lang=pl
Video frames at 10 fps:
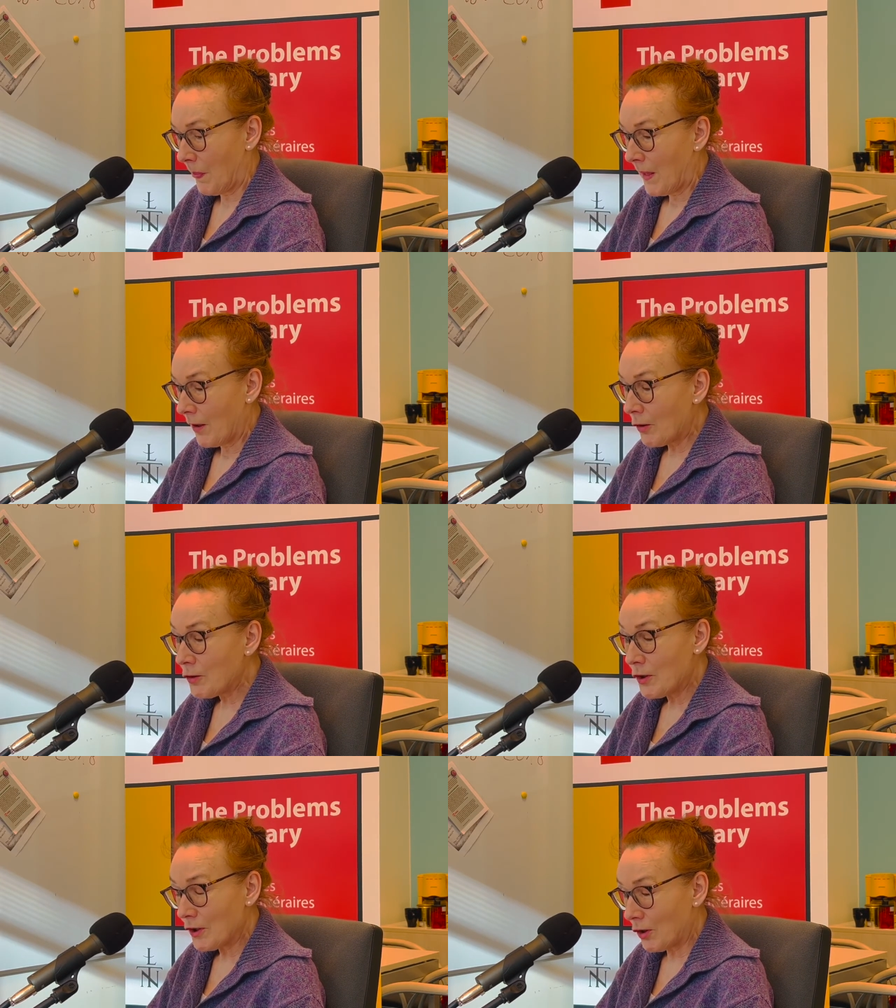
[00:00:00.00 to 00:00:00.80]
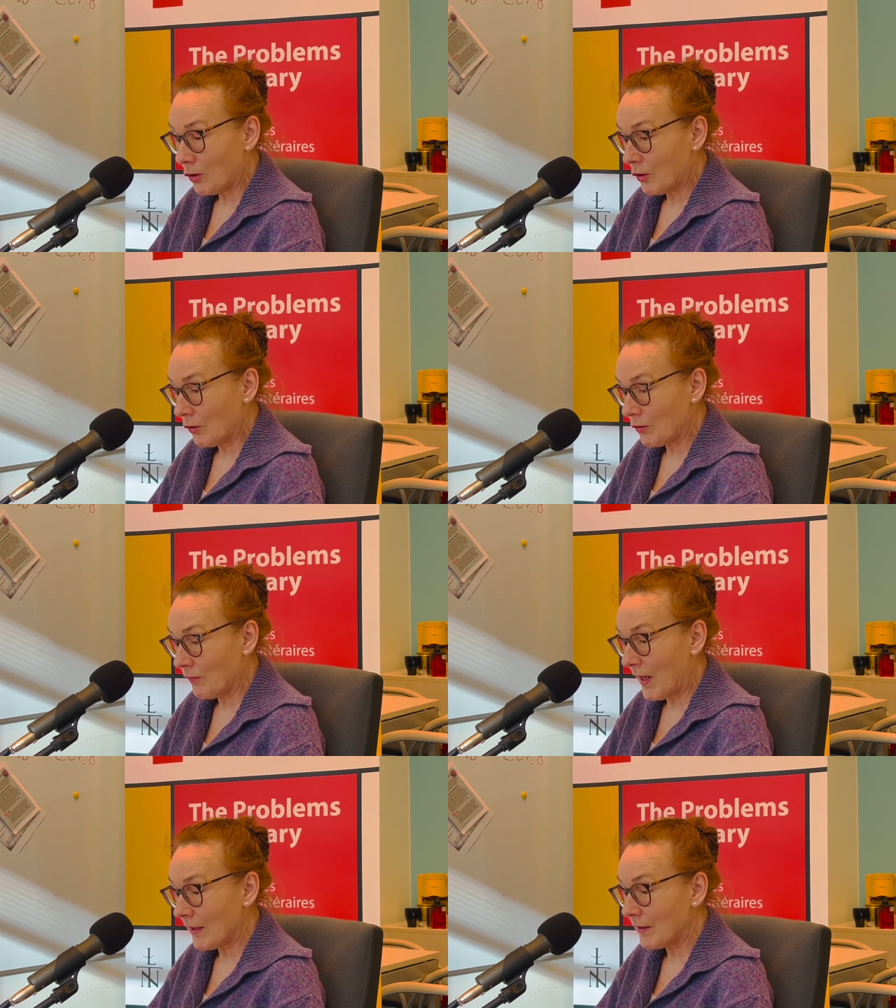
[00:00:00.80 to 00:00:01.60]
Oczy szeroko
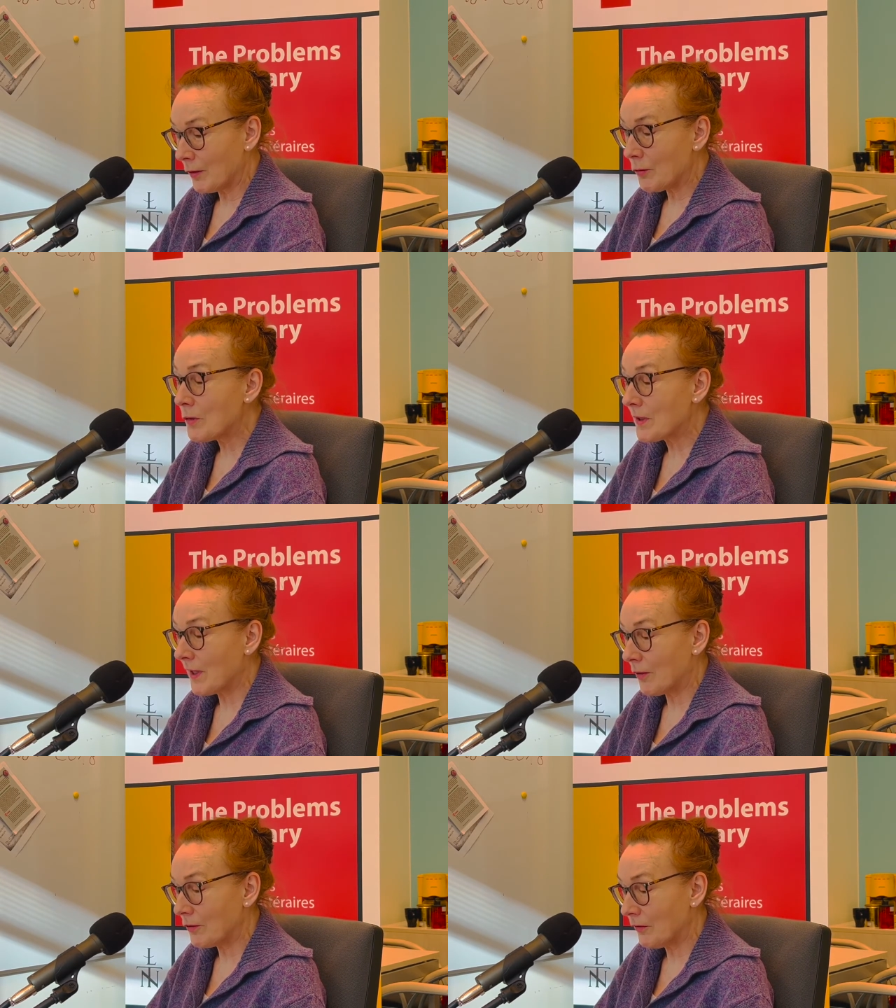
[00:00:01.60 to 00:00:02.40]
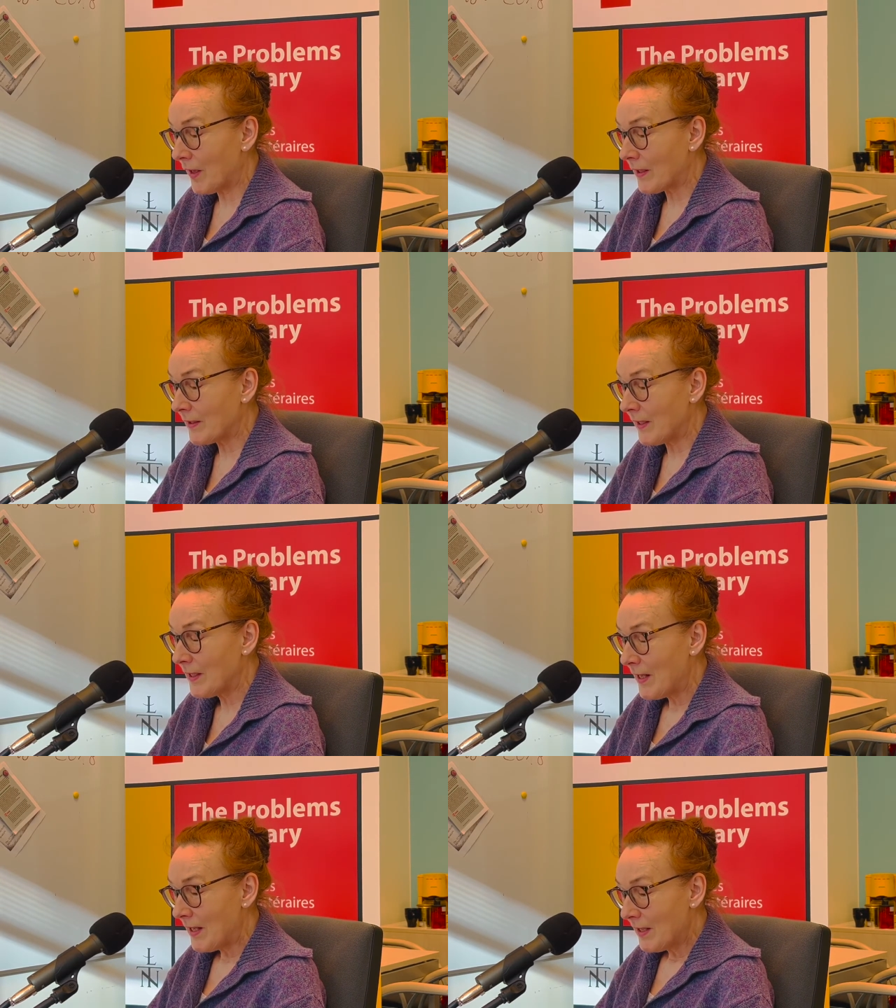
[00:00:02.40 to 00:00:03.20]
rozwarte, usta otwarte,
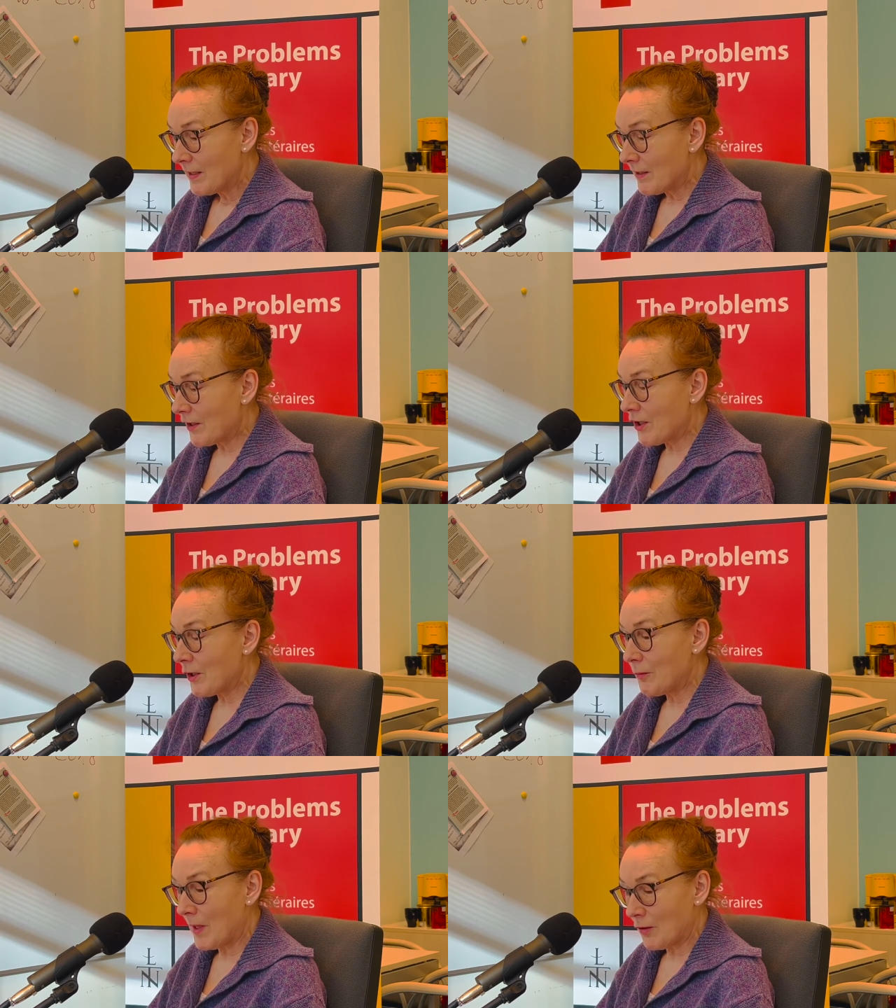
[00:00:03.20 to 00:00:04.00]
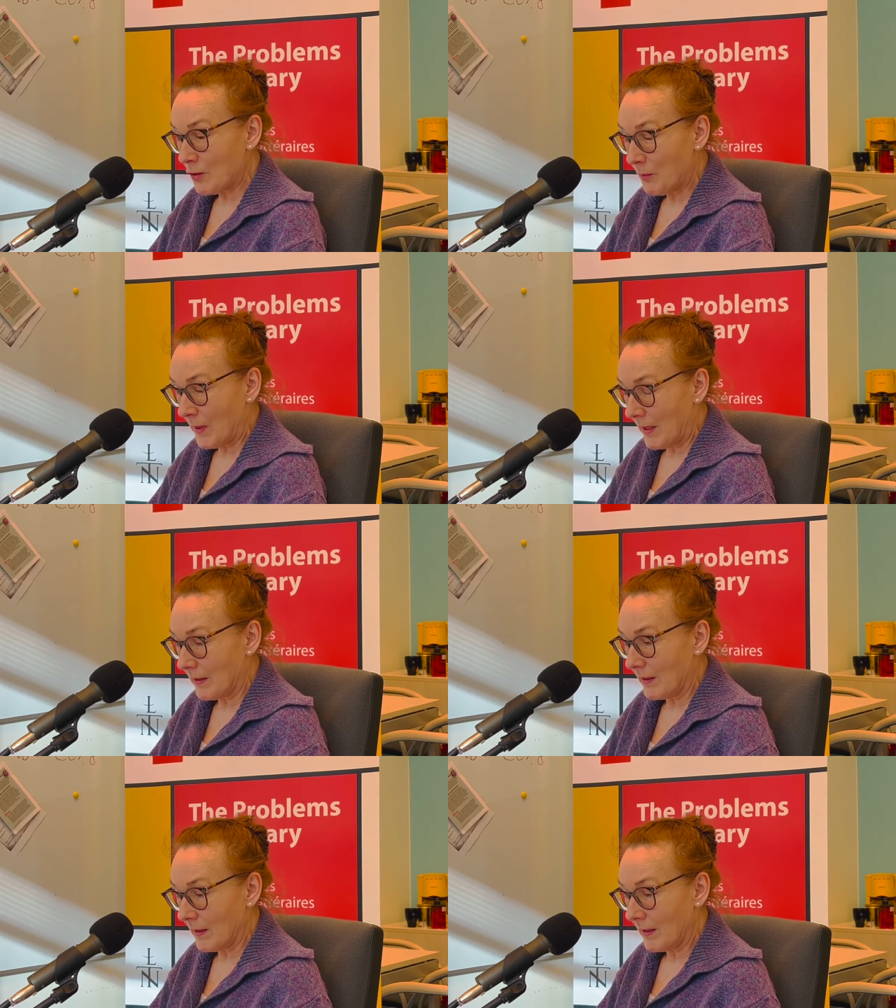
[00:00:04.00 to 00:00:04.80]
skrzydła
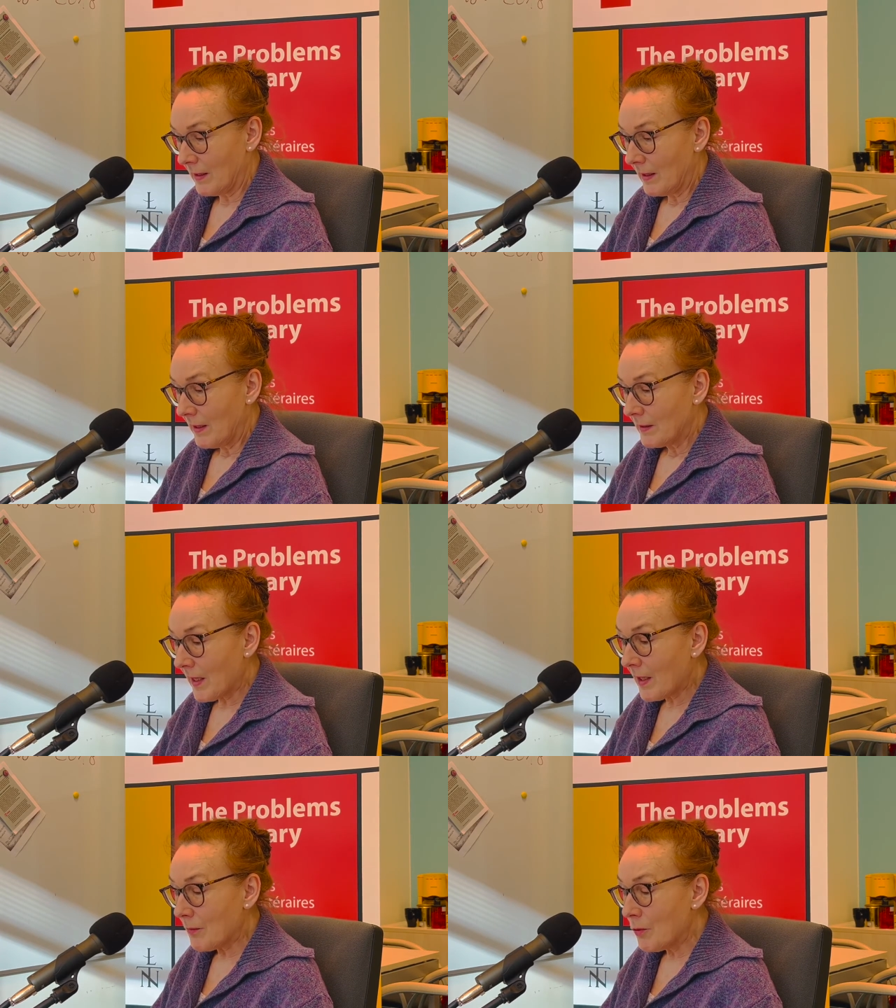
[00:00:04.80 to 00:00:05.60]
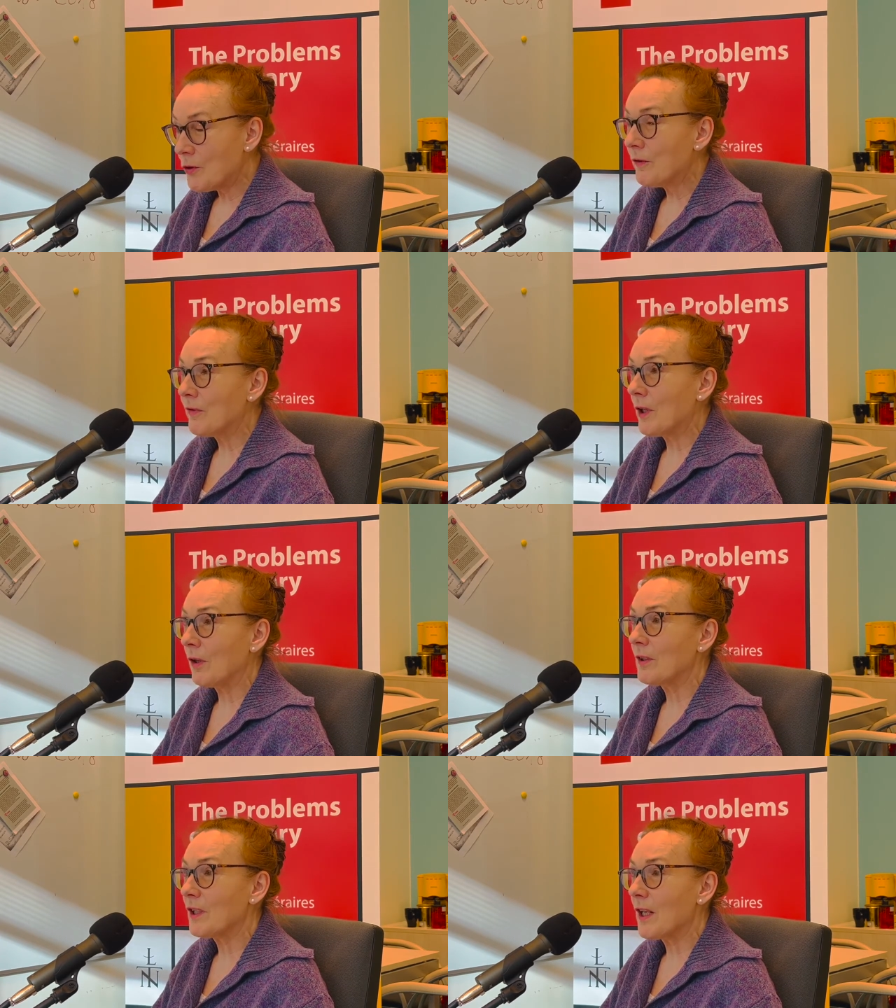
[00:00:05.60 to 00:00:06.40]
rozpięte. Tak musi
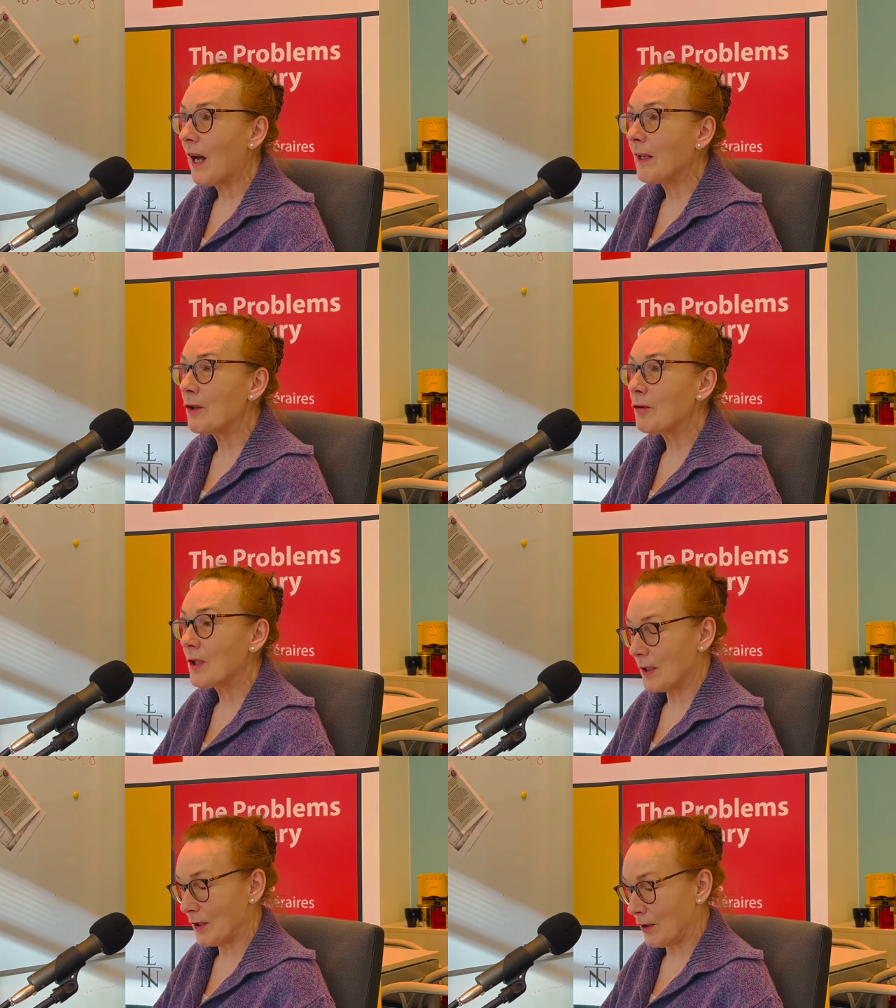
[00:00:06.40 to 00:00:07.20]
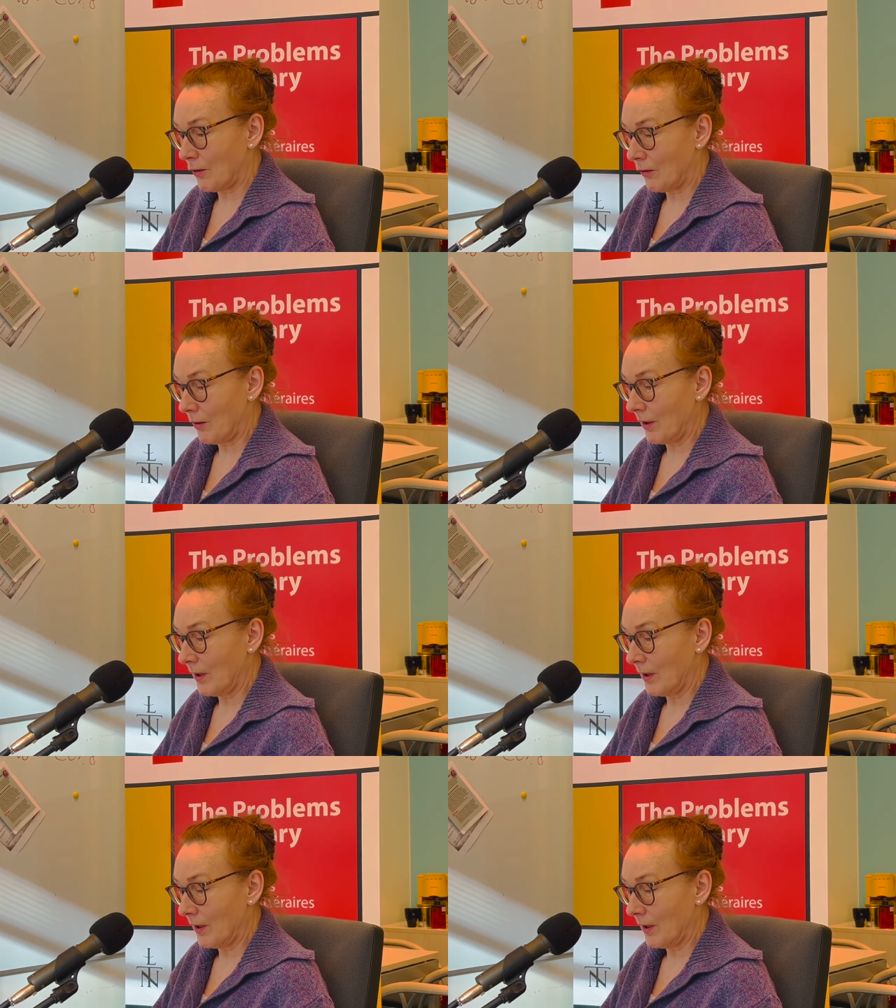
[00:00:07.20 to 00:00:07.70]
wyglądać anioł historii.